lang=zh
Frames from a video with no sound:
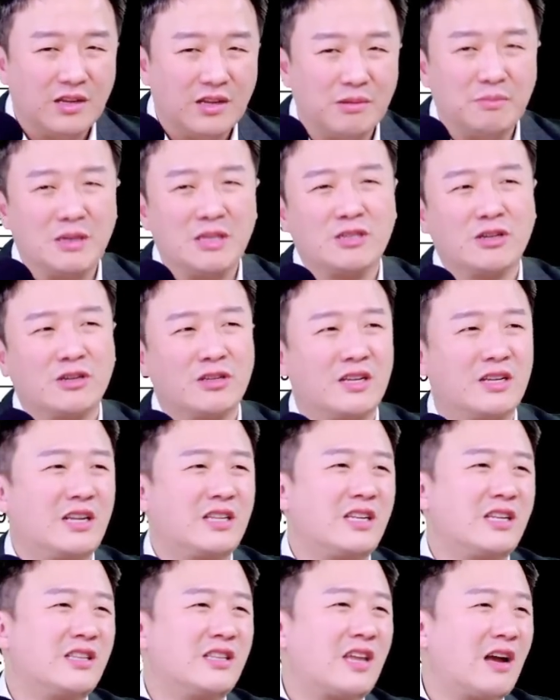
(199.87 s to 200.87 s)
们民众党
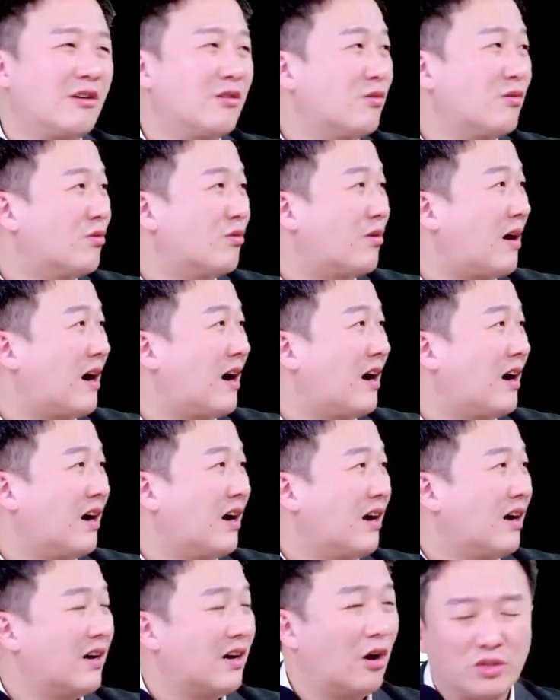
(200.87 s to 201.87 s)
在挺贪污
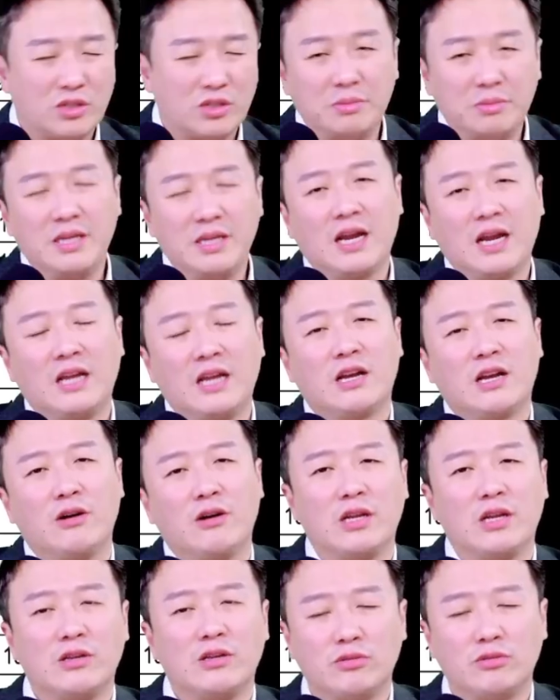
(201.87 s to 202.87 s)
啊，我是不是一开始在
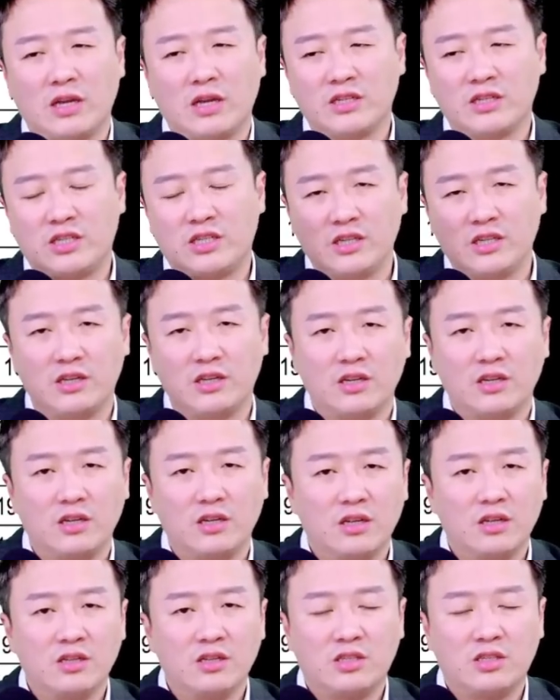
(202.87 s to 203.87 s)
我脸书上写，
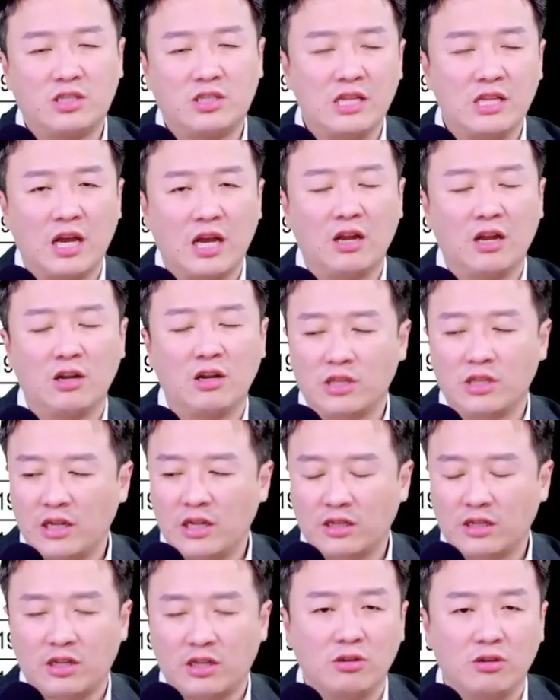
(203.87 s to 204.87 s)
政党要有
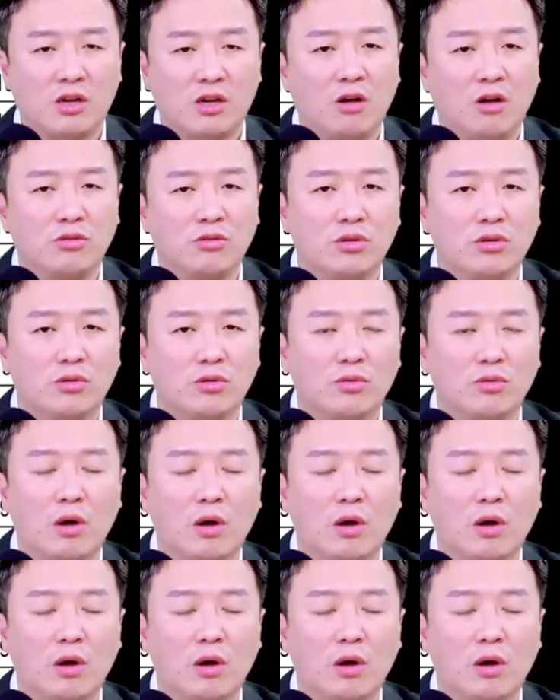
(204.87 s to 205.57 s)
政党道德高度？